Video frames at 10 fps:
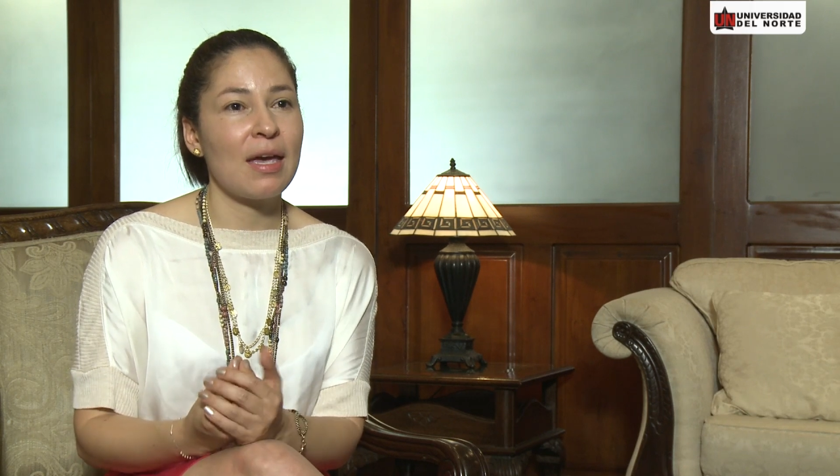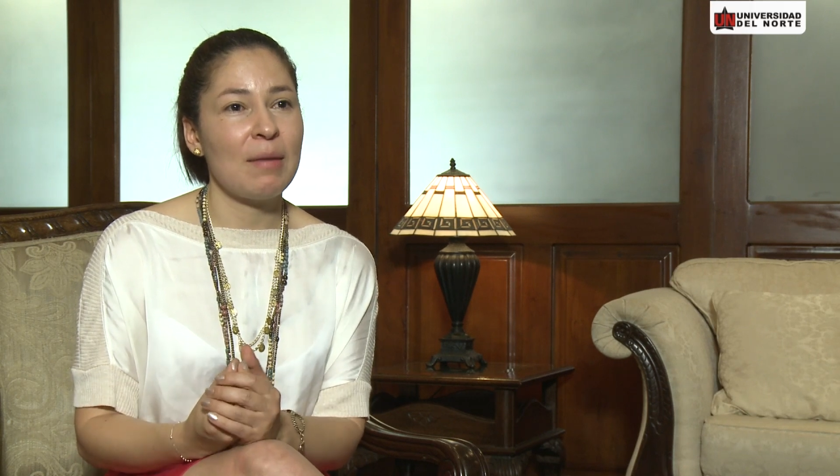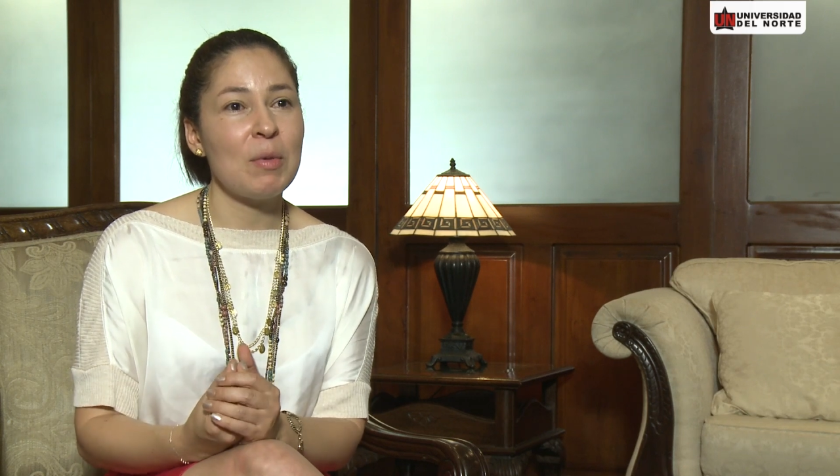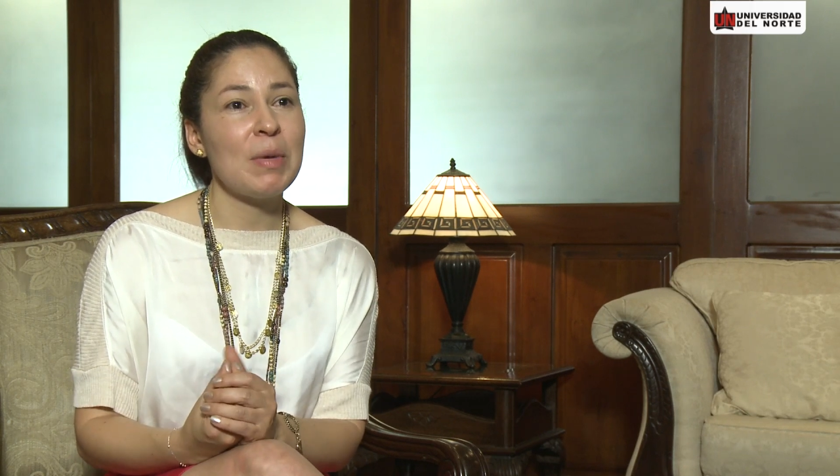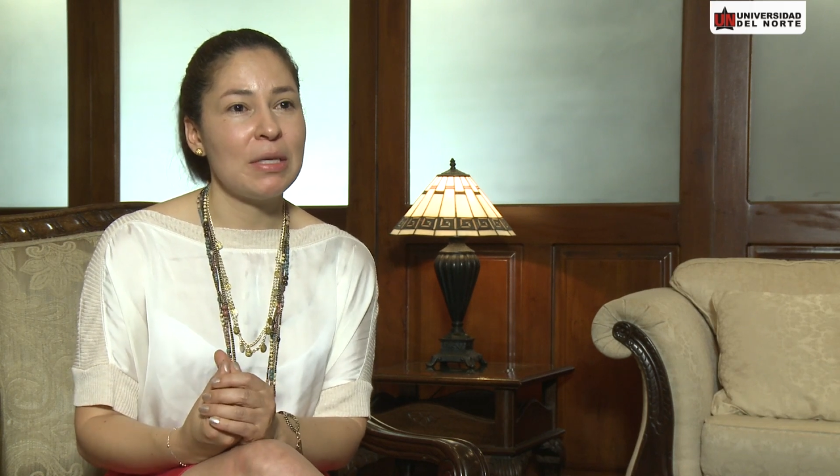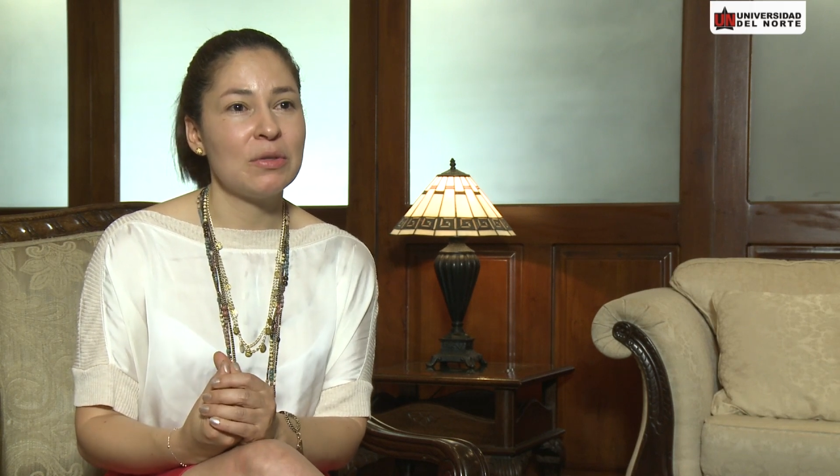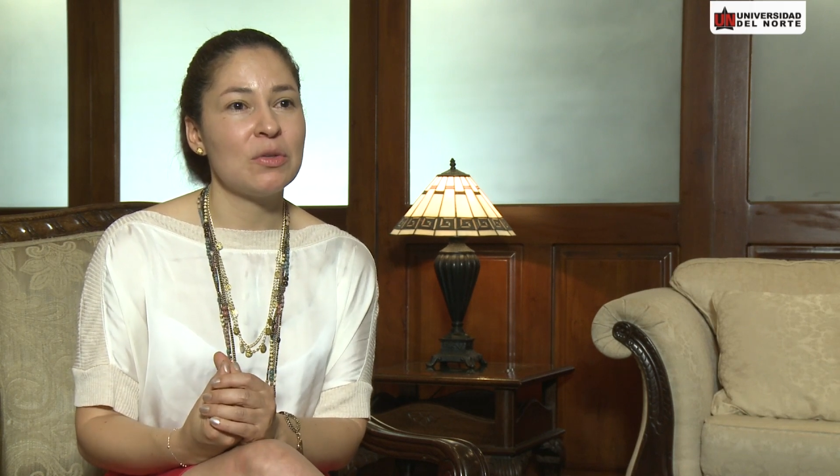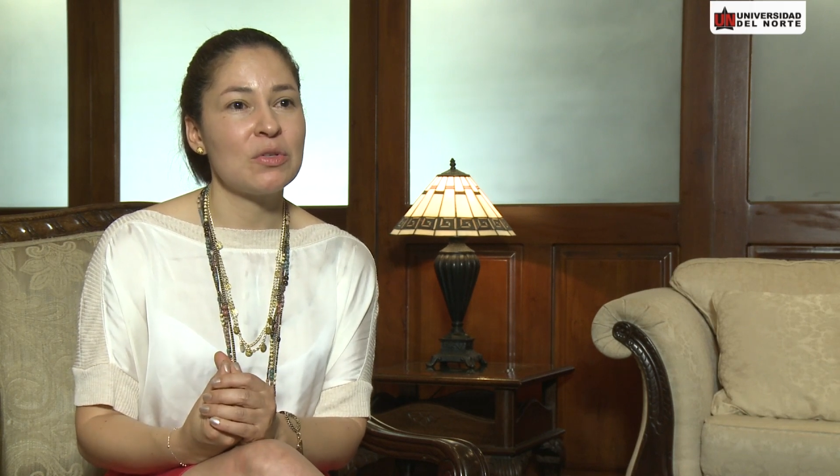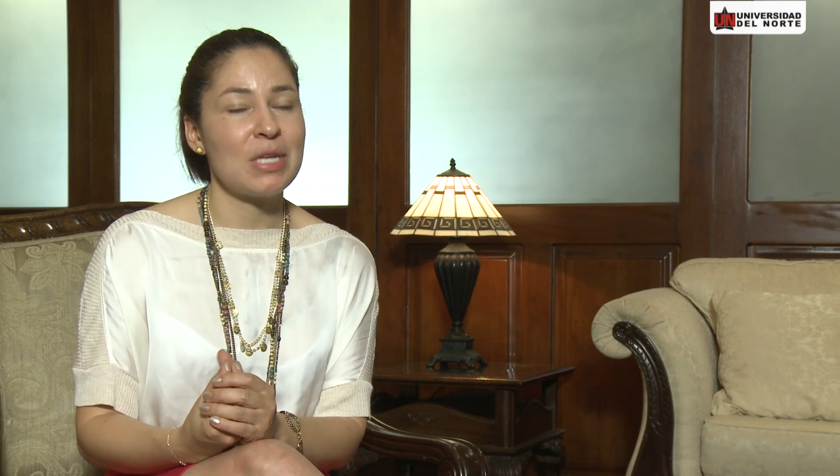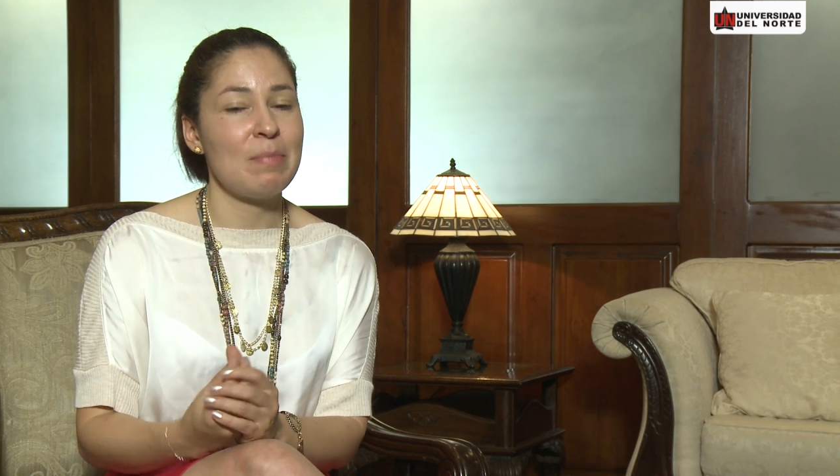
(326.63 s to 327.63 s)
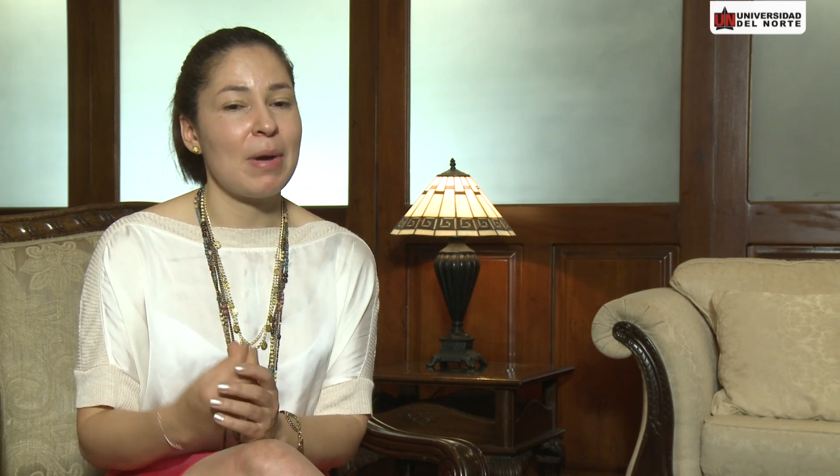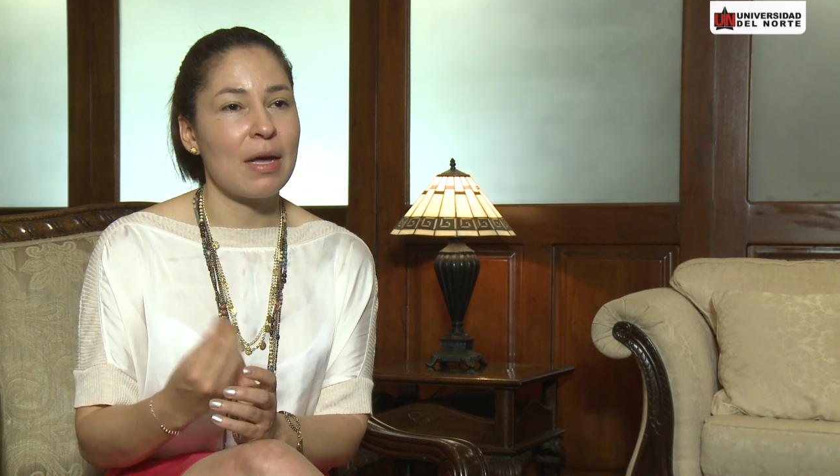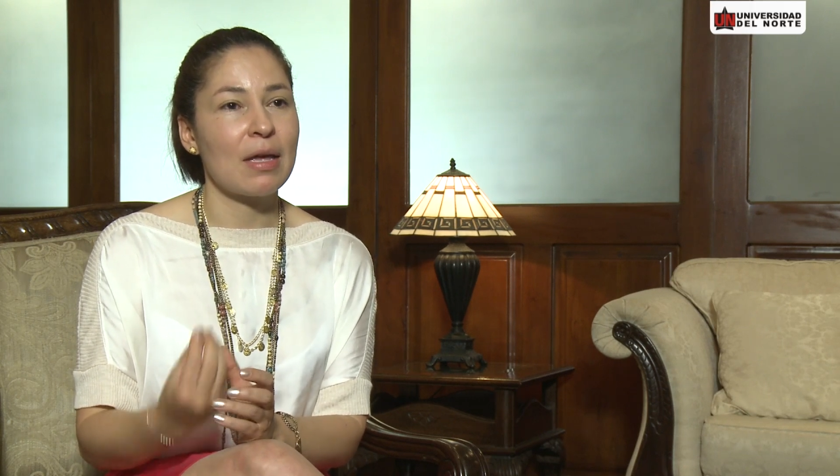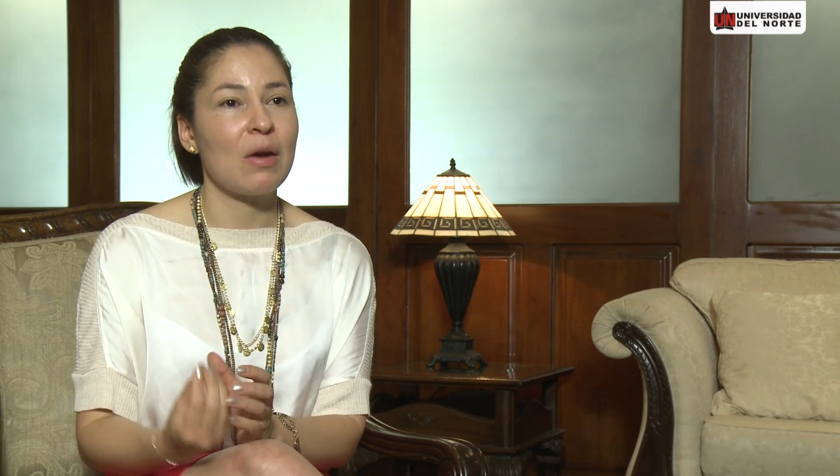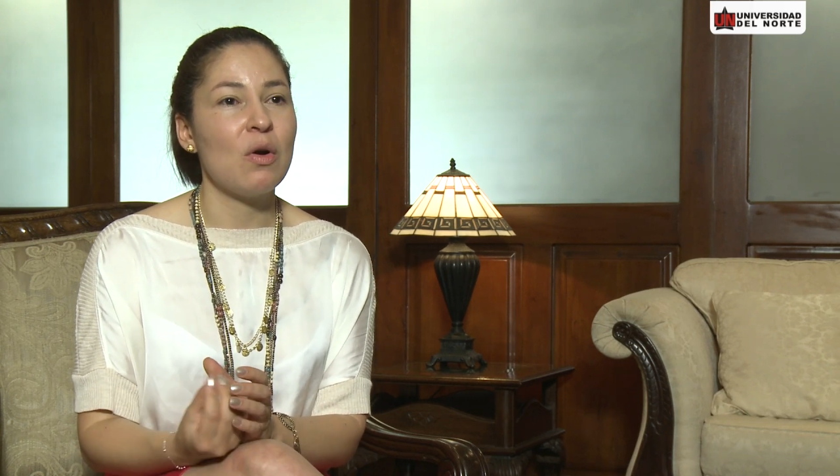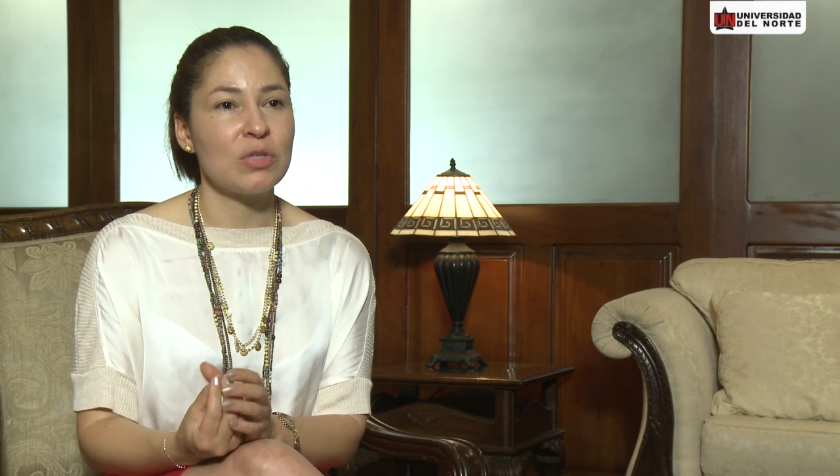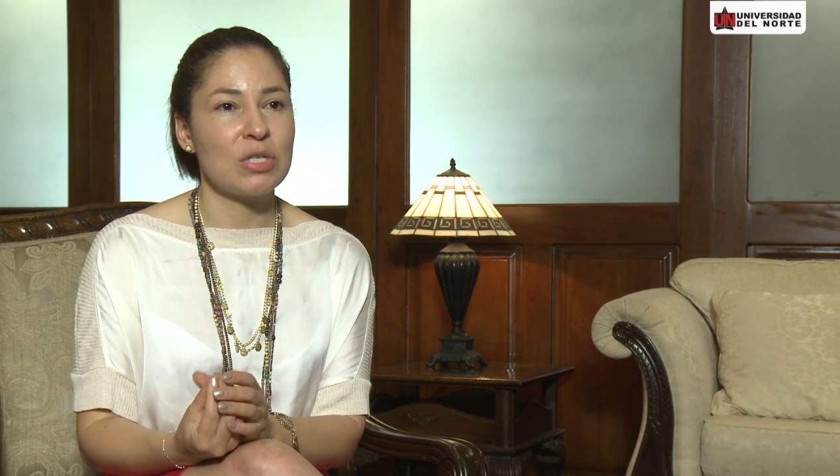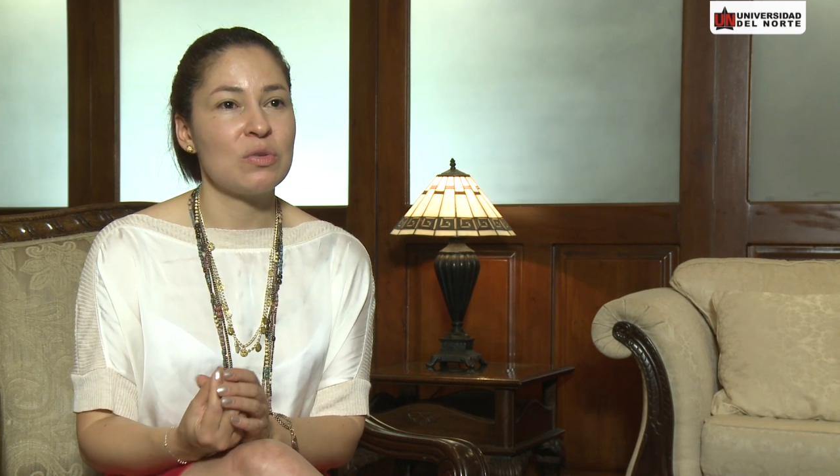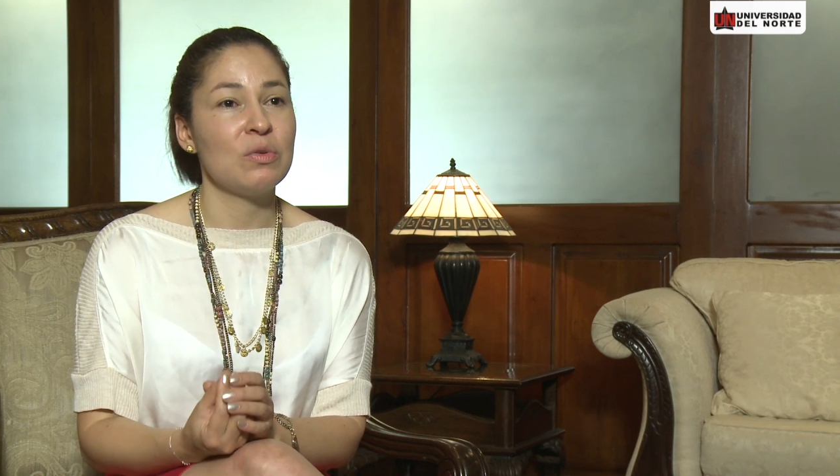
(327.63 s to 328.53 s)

qué momentos y para qué cosas